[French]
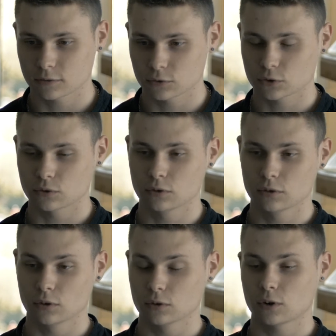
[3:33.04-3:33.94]
je
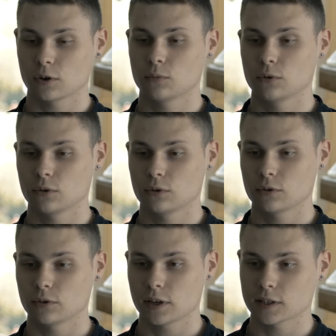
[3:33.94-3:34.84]
suis dans le club
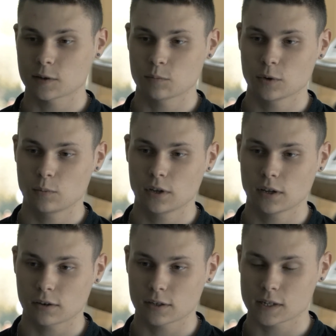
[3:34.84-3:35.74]
euh,
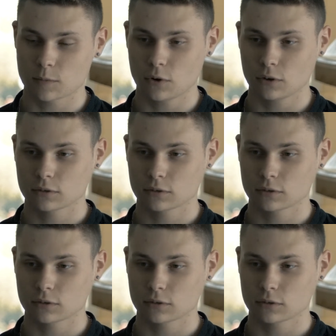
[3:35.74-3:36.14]
SMBB à Saint-Maur.